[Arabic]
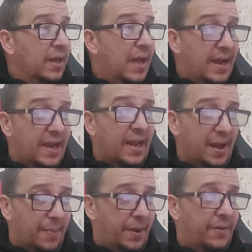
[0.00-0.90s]
آخر
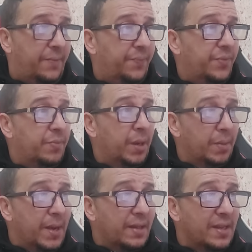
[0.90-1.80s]
خبر
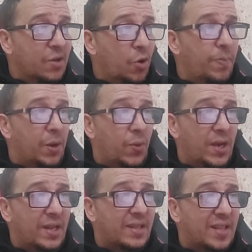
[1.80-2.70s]
بالماضي يخبر
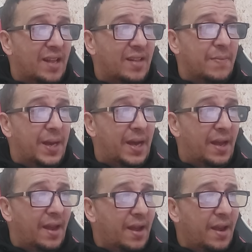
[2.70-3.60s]
وليد صادي
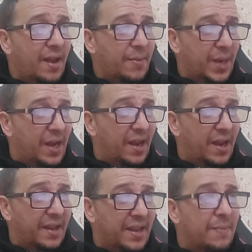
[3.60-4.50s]
بقرار
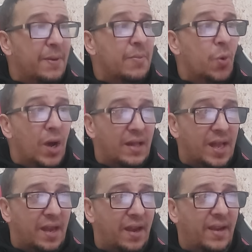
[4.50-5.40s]
بقراره
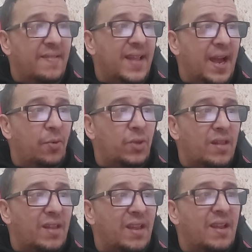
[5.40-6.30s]
بالمغادرة عند
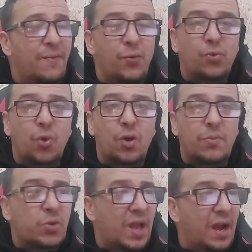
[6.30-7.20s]
عودته لفندق
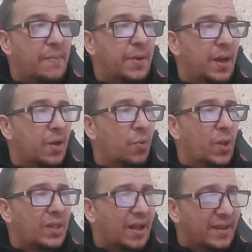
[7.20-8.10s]
المنتخب
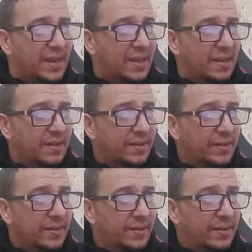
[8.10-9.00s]
الوطني
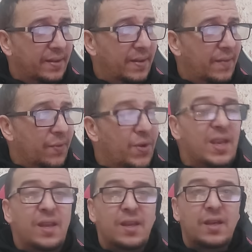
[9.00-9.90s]

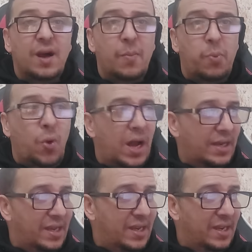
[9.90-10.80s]
في أبواكي